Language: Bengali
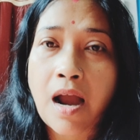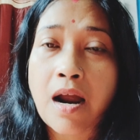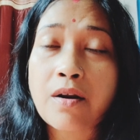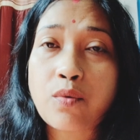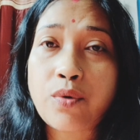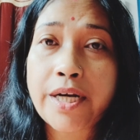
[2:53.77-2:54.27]

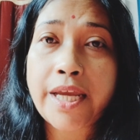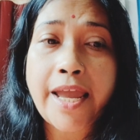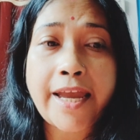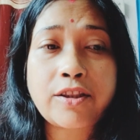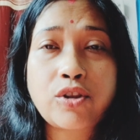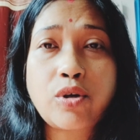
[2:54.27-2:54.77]
আর গুন্ডি
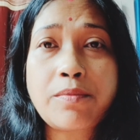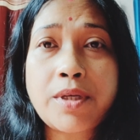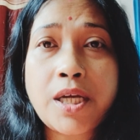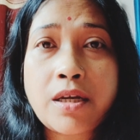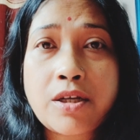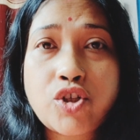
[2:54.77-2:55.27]
একদম
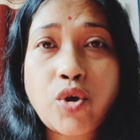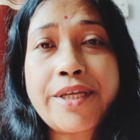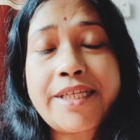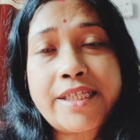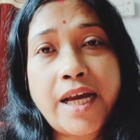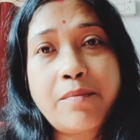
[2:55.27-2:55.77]

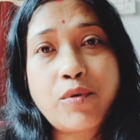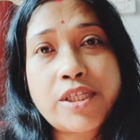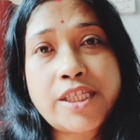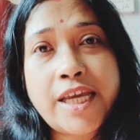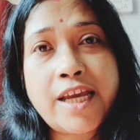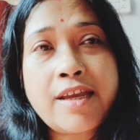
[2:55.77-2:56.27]
স্বইচ্ছায়
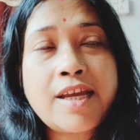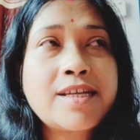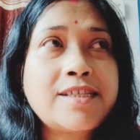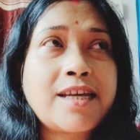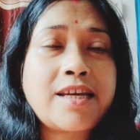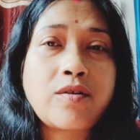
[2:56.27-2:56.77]
বলছে
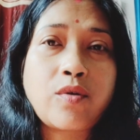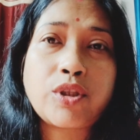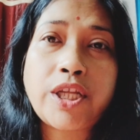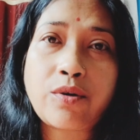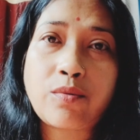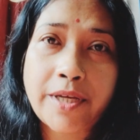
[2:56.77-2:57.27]
যে
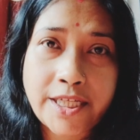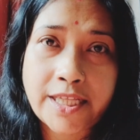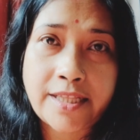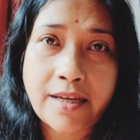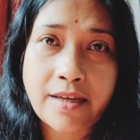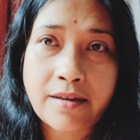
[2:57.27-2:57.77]
ওদের রুমে
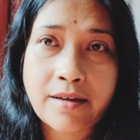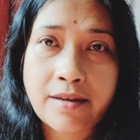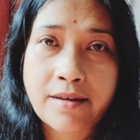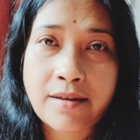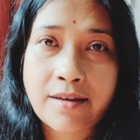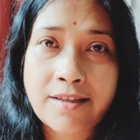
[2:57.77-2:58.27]
যেতে
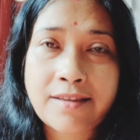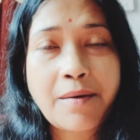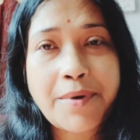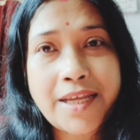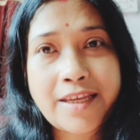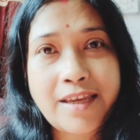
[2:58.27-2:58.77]
তার
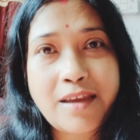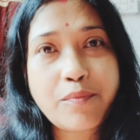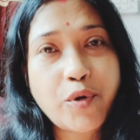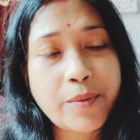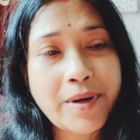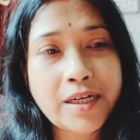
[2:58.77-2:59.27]
মানে কি
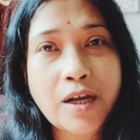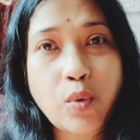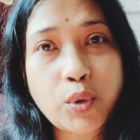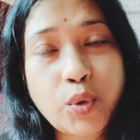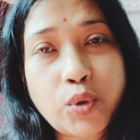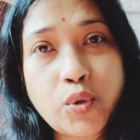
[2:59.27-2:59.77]
পরিবারটা
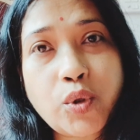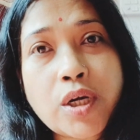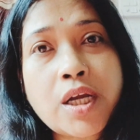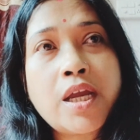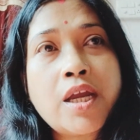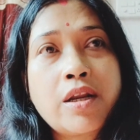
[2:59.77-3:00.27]
কতটুক
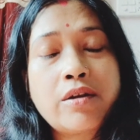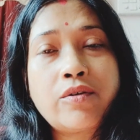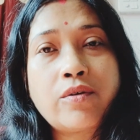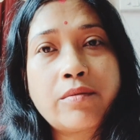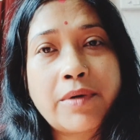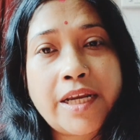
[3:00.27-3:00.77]

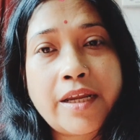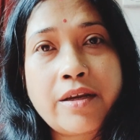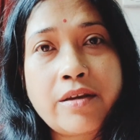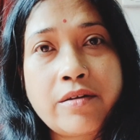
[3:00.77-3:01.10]
মানে